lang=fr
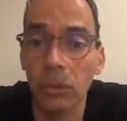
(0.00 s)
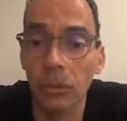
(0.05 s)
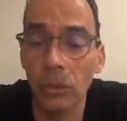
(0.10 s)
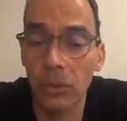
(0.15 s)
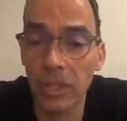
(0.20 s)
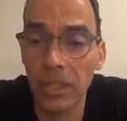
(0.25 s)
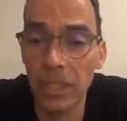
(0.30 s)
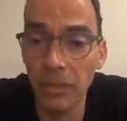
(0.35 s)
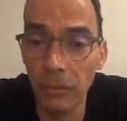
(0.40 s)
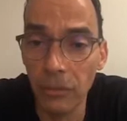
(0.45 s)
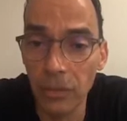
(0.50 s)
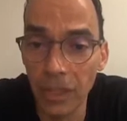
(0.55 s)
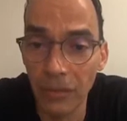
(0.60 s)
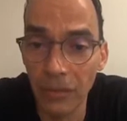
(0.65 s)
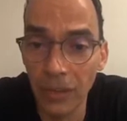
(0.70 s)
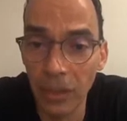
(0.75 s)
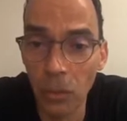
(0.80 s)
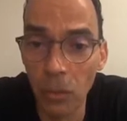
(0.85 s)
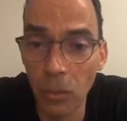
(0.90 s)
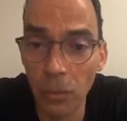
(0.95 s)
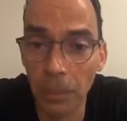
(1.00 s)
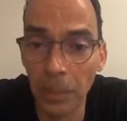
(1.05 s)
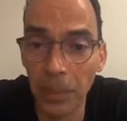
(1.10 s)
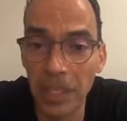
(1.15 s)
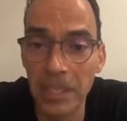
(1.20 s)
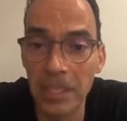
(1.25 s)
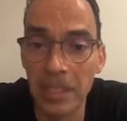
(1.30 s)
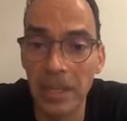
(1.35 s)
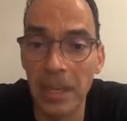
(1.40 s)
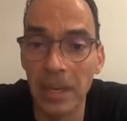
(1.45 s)
Donc si vous avez
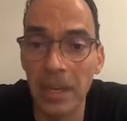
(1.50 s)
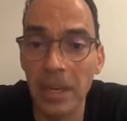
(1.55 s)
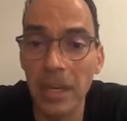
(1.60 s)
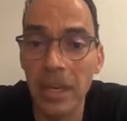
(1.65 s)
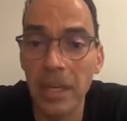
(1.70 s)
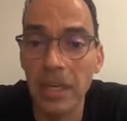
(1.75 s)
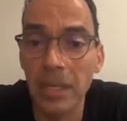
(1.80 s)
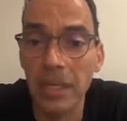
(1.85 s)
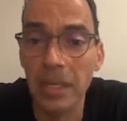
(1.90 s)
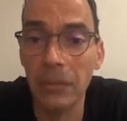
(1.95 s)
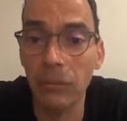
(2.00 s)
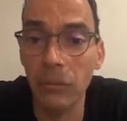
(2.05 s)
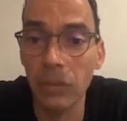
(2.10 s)
compris ça, si